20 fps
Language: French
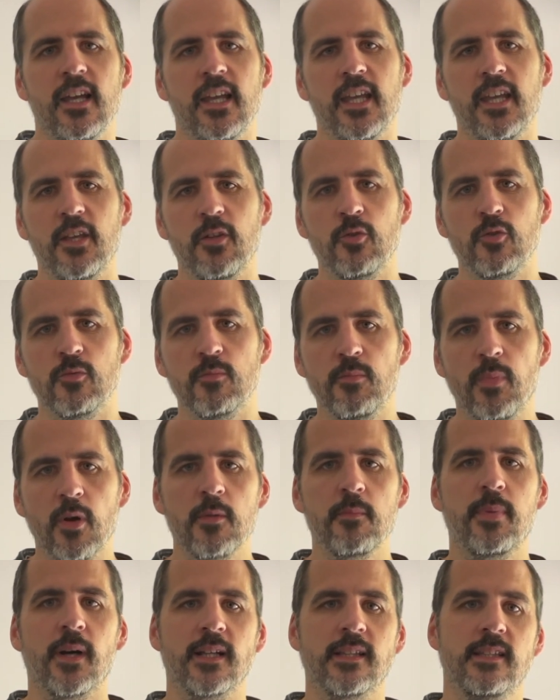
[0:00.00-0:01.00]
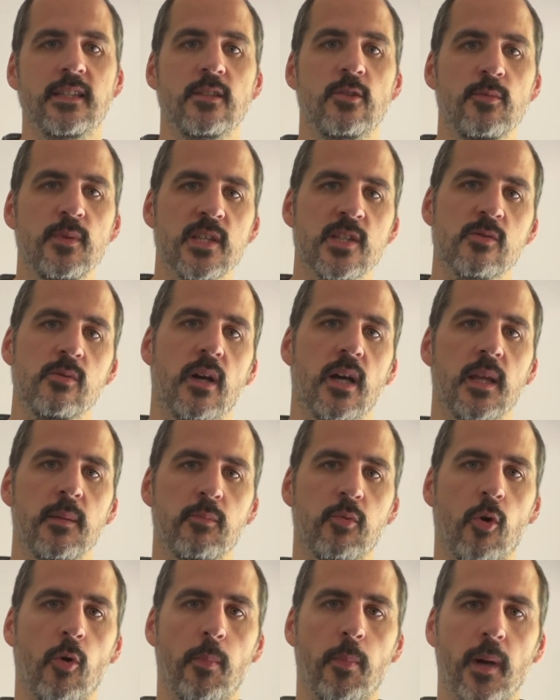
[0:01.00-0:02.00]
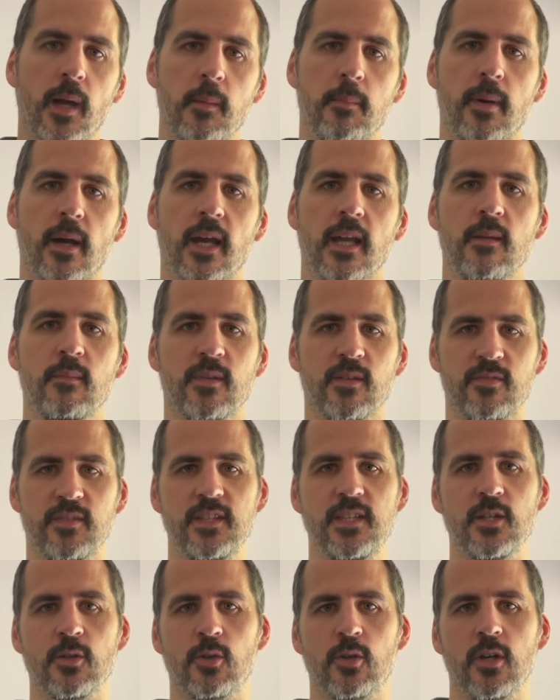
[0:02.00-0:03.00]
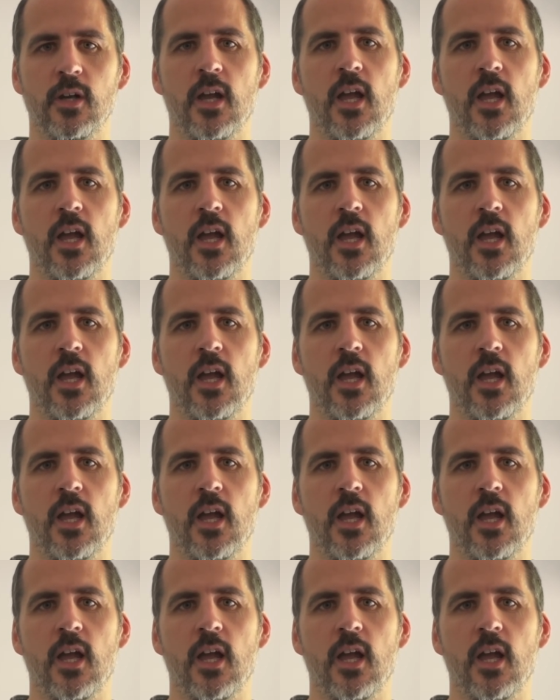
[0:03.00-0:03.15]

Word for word: et une bonne partie de mes soirées pour préparer mes vidéos.